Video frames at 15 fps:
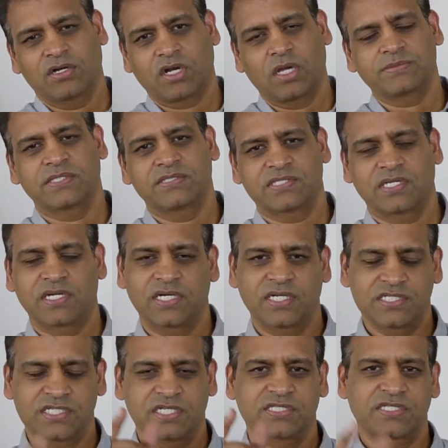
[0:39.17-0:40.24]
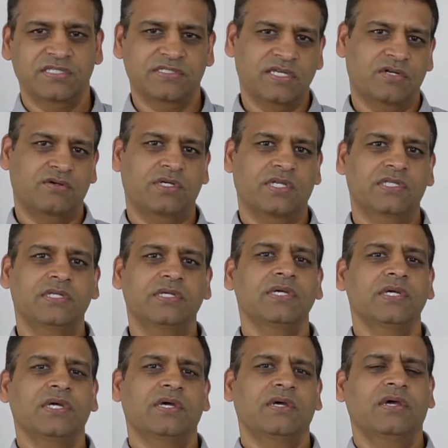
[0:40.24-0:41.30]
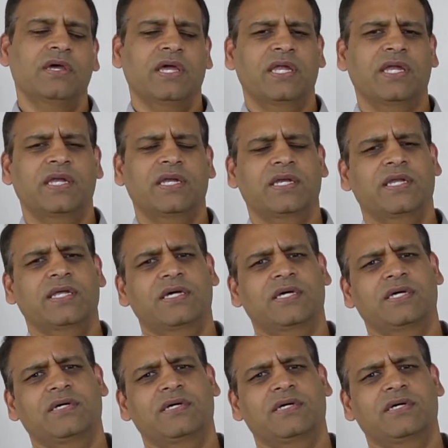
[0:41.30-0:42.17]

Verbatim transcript: క్రాప్ సెన్సార్ అంటే చిన్న సెన్సార్ ఉంటుంది అండ్